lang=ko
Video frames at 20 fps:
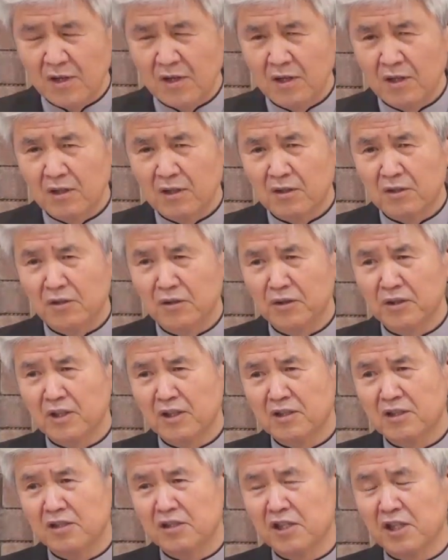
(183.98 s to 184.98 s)
그러니까
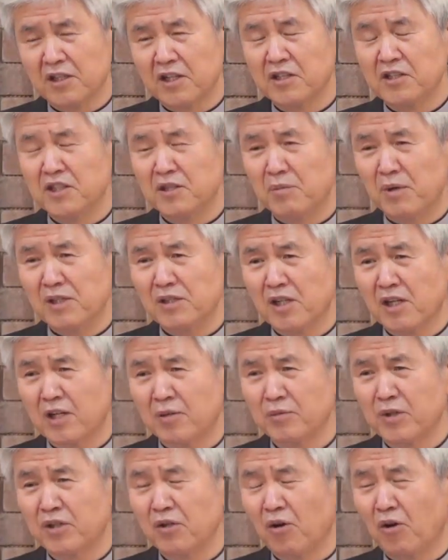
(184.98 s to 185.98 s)
그 자리에 임한
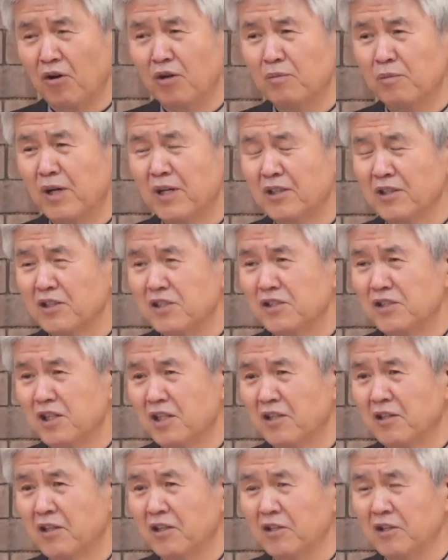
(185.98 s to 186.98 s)
사람들이 얼마나
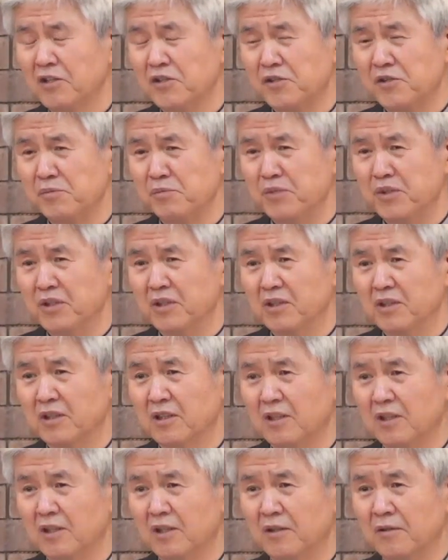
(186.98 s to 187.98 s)
긴장을 하겠습니까?